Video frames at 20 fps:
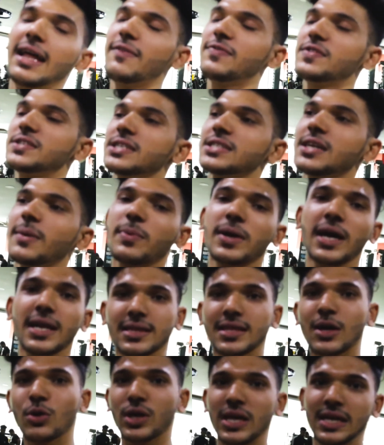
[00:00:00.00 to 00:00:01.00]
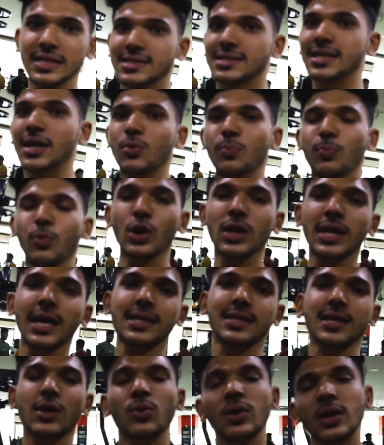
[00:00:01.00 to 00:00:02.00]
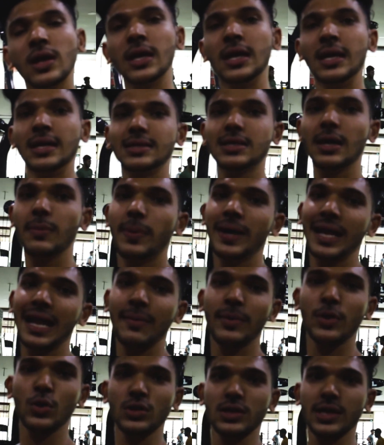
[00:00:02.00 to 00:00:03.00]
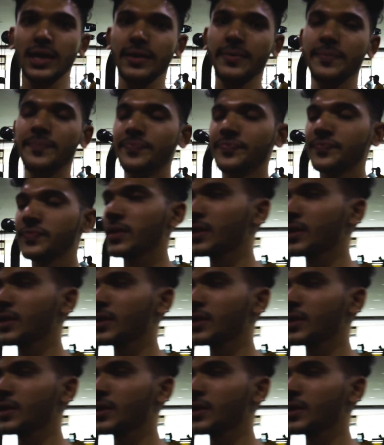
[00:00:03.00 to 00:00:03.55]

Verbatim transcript: लेफ्ट से जब करता हूँ खींचता हूँ पुल करता हूँ तब बराबर होता है